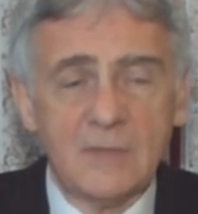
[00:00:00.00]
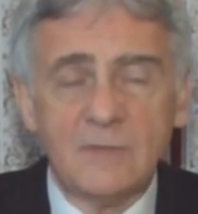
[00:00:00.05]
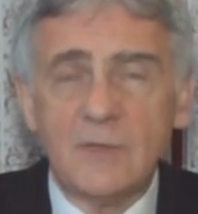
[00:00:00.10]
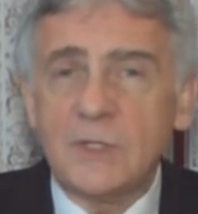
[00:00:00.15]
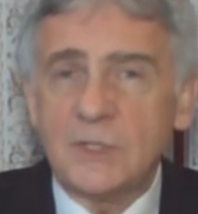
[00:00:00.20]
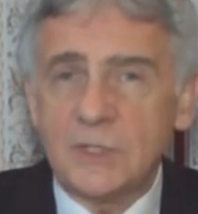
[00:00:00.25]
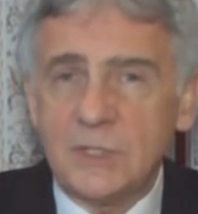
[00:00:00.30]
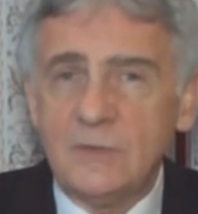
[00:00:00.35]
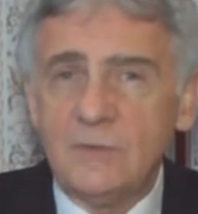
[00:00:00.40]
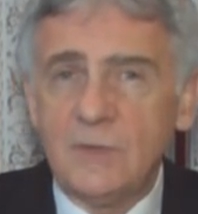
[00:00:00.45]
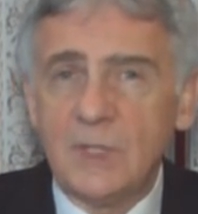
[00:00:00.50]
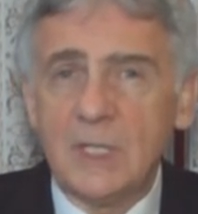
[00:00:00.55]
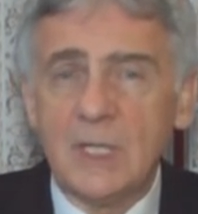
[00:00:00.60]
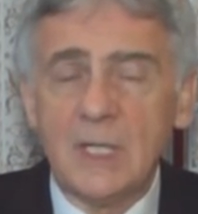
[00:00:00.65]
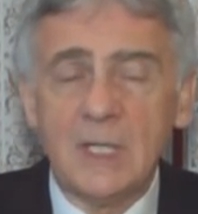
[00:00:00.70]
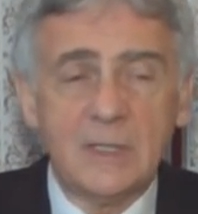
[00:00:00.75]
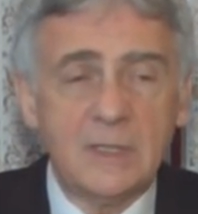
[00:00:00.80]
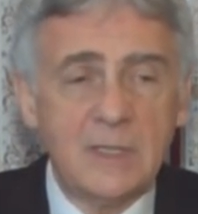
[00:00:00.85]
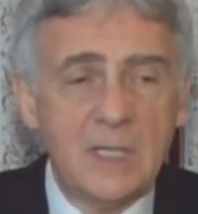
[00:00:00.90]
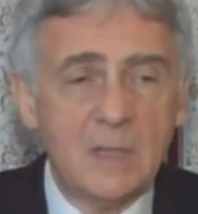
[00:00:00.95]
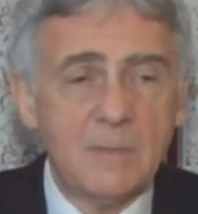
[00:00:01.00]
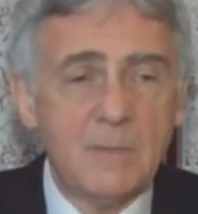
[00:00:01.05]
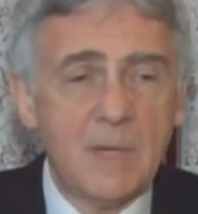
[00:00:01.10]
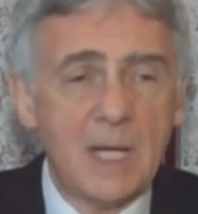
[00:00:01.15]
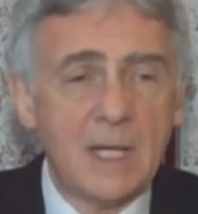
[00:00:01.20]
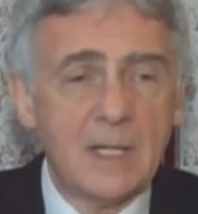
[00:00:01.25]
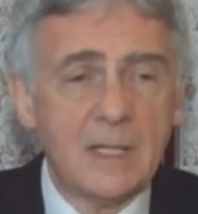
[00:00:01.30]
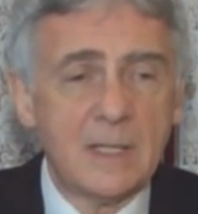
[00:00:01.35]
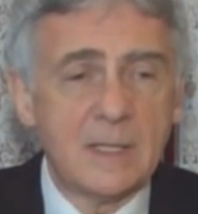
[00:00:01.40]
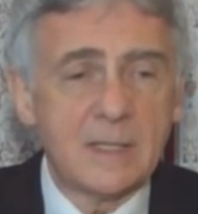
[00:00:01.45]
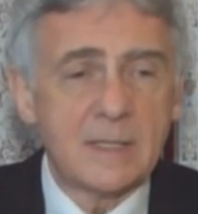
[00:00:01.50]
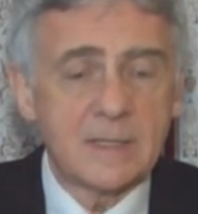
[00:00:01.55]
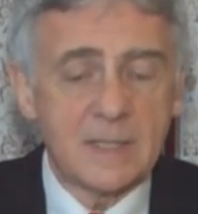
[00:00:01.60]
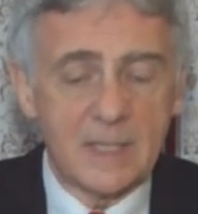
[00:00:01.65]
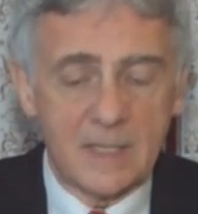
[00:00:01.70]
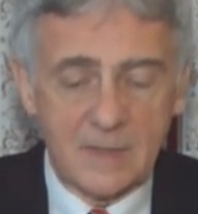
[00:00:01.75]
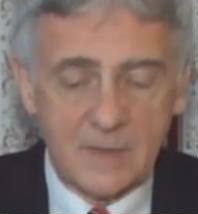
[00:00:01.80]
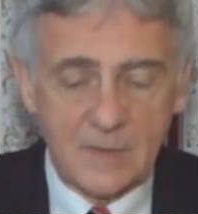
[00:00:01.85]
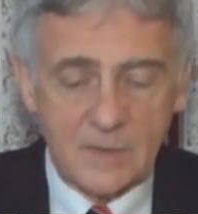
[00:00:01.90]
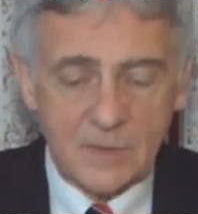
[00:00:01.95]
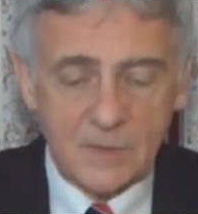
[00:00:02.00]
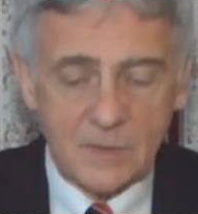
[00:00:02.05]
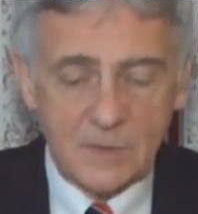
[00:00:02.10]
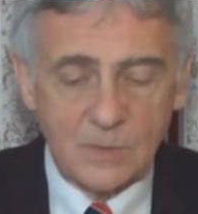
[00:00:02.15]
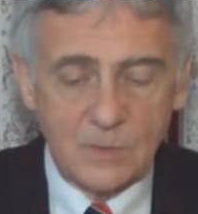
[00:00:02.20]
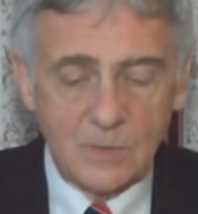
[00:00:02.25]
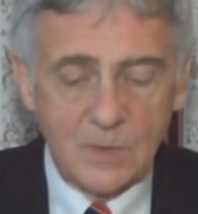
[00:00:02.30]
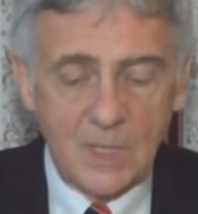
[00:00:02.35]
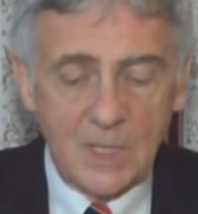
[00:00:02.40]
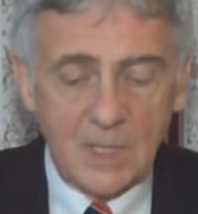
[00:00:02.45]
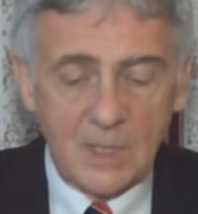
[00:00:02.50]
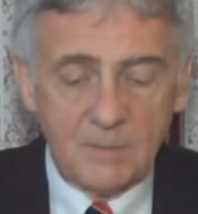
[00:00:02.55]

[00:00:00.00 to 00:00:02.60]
właściwie nie ma sensu.